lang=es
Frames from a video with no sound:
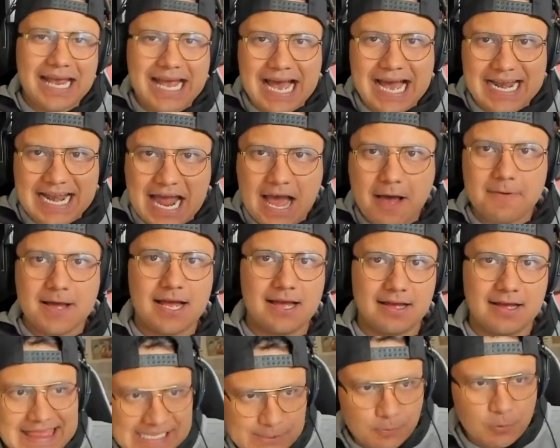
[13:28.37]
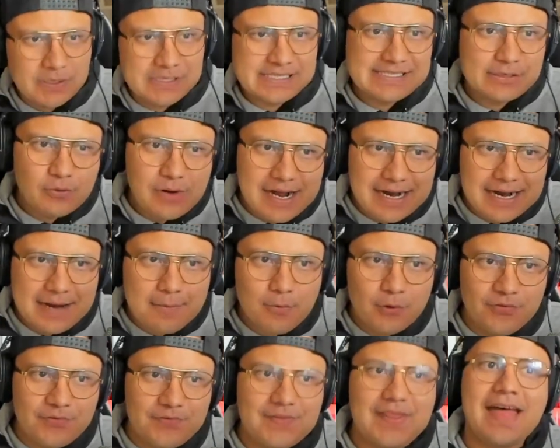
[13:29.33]
ganaba, después de una
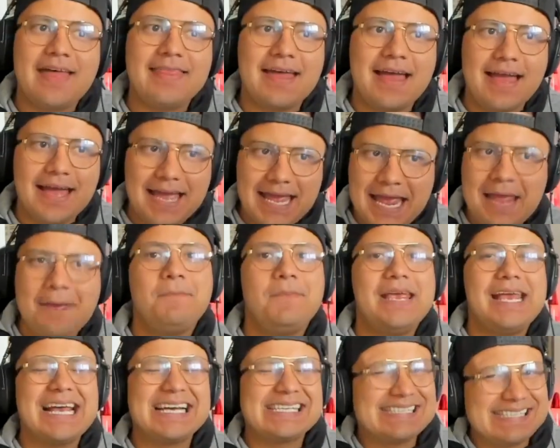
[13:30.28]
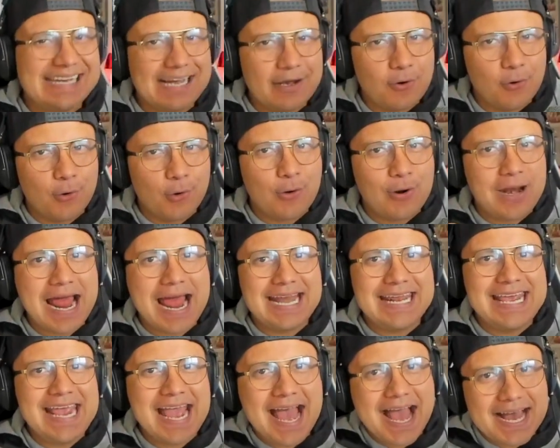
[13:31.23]
remontada épica, se
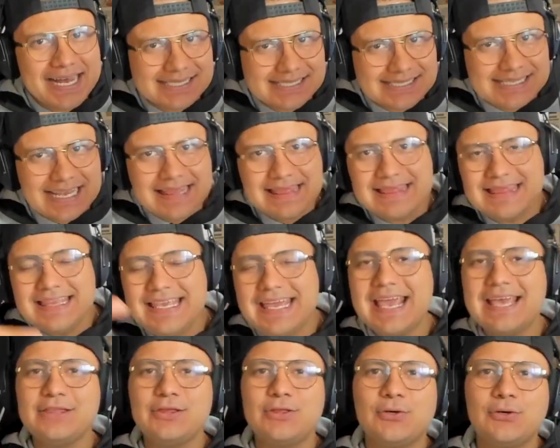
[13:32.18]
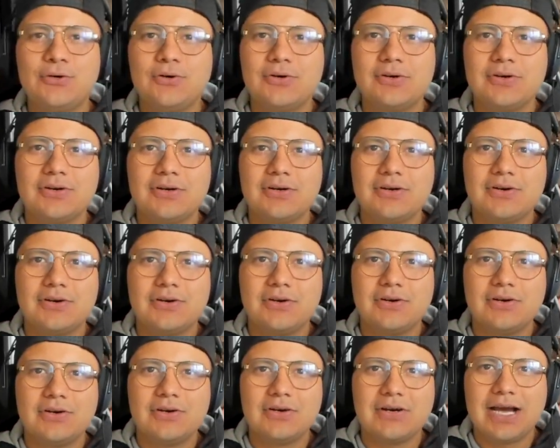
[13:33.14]
coronaría ascendiendo
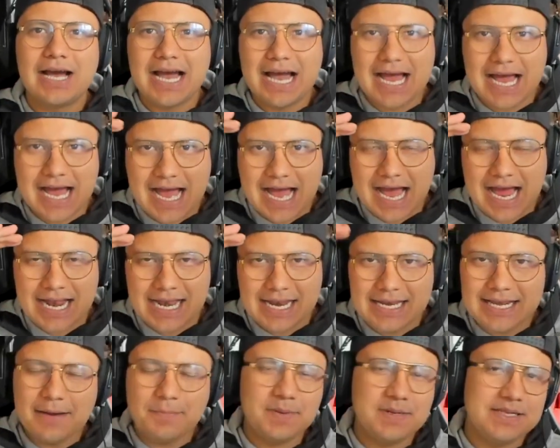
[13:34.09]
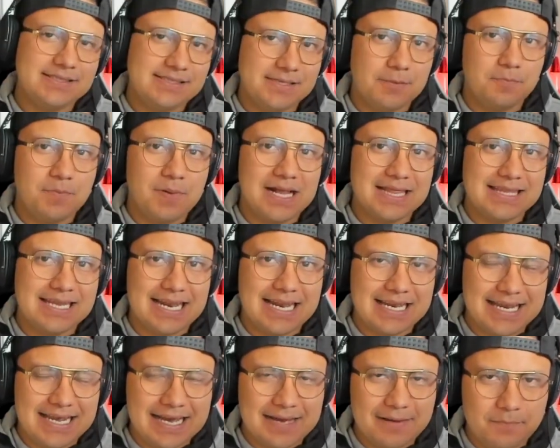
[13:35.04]
a la liga principal de la
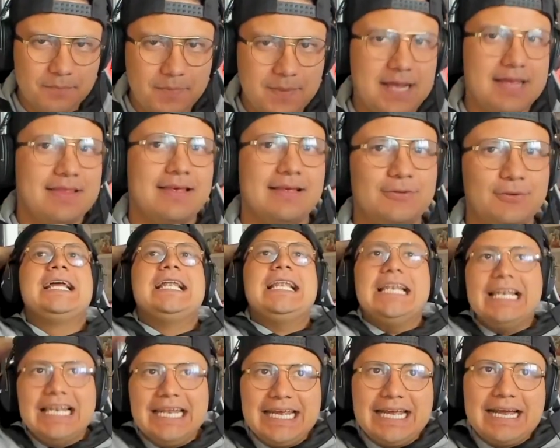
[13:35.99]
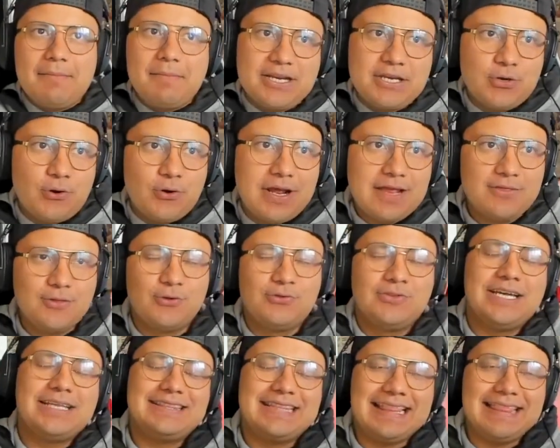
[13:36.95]
Liga Predator, liga mayor en
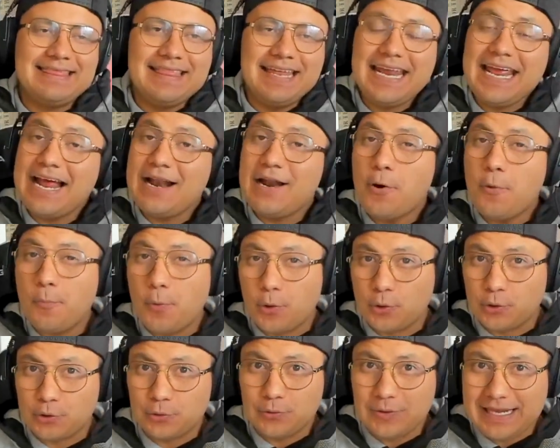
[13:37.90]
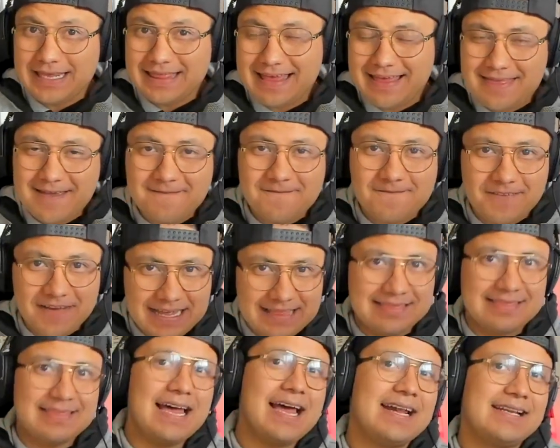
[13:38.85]
donde tendría la oportunidad de
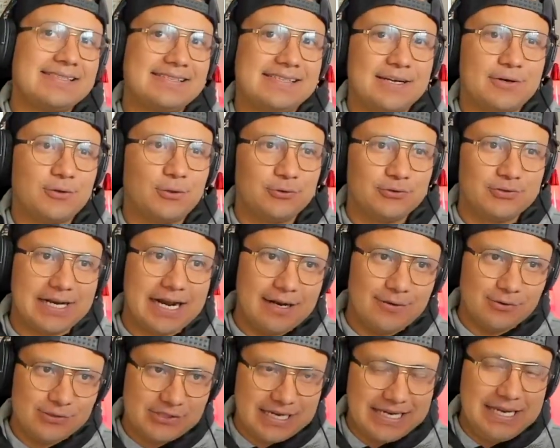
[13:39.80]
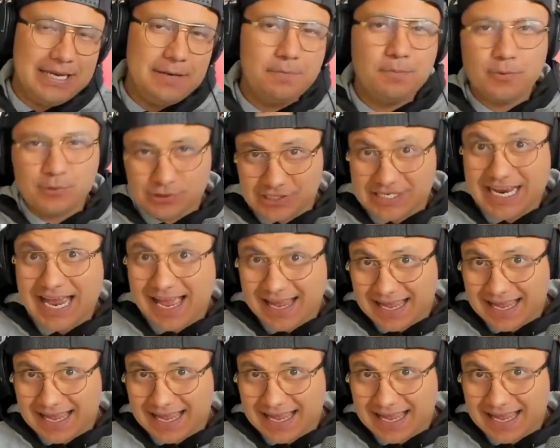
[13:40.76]
enfrentarse contra los equipos ya